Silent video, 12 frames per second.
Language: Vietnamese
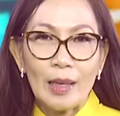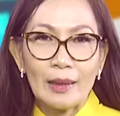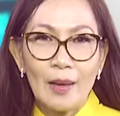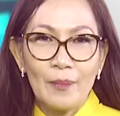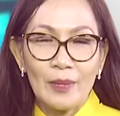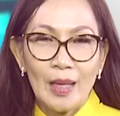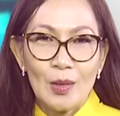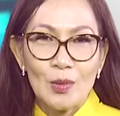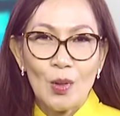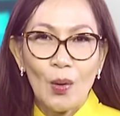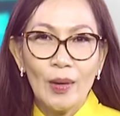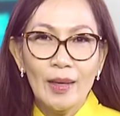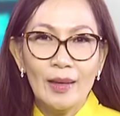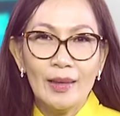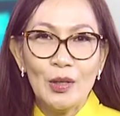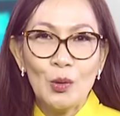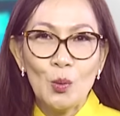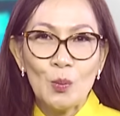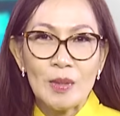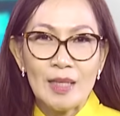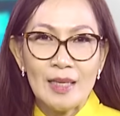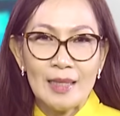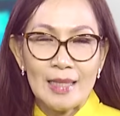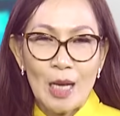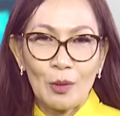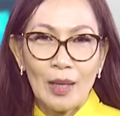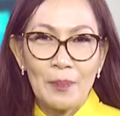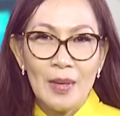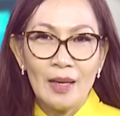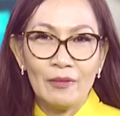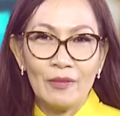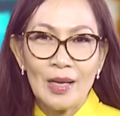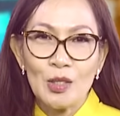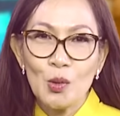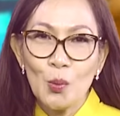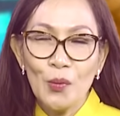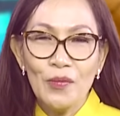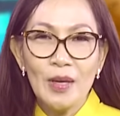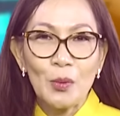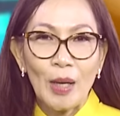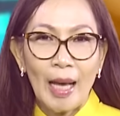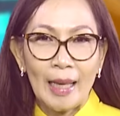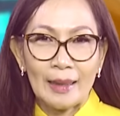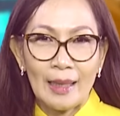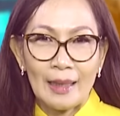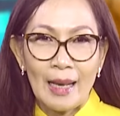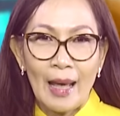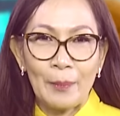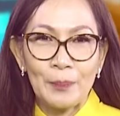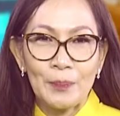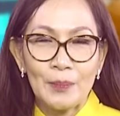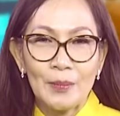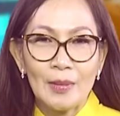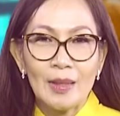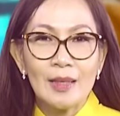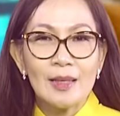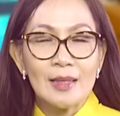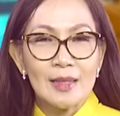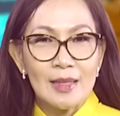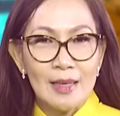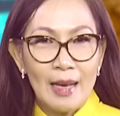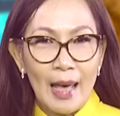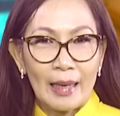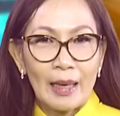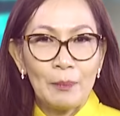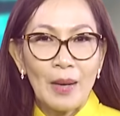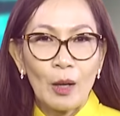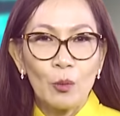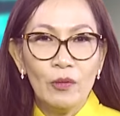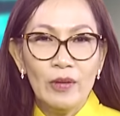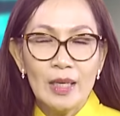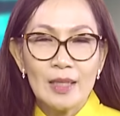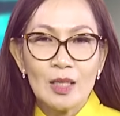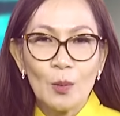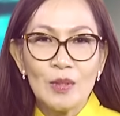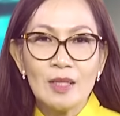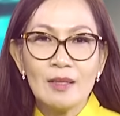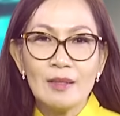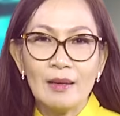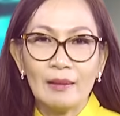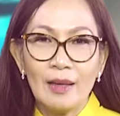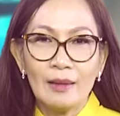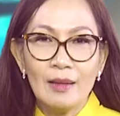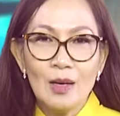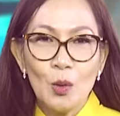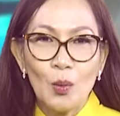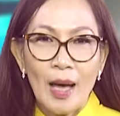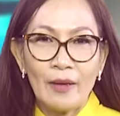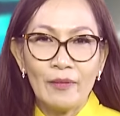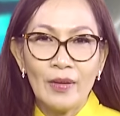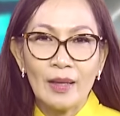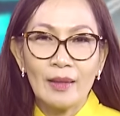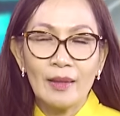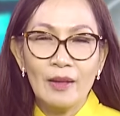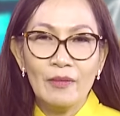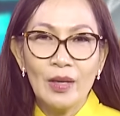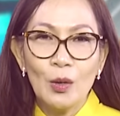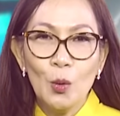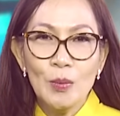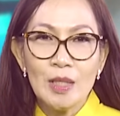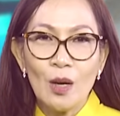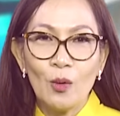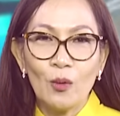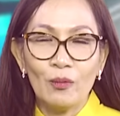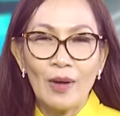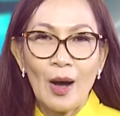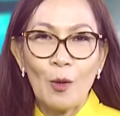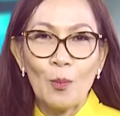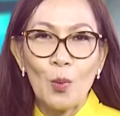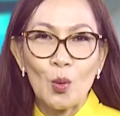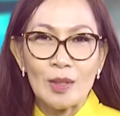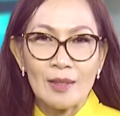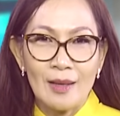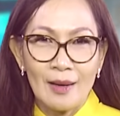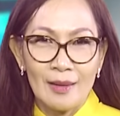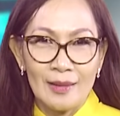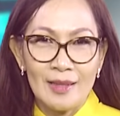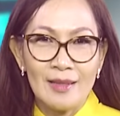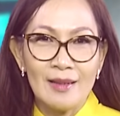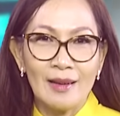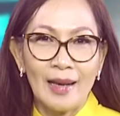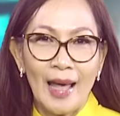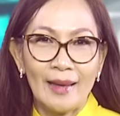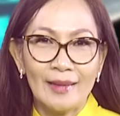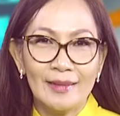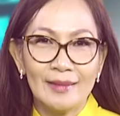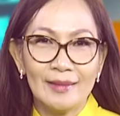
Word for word: quan tâm theo dõi. Đinh Nhung xin chào tạm biệt và chúc quý vị một ngày thật đẹp. Xin hẹn gặp lại quý vị trong chương trình tin tức của Đài Việt TV Úc Châu vào 1 giờ trưa nay.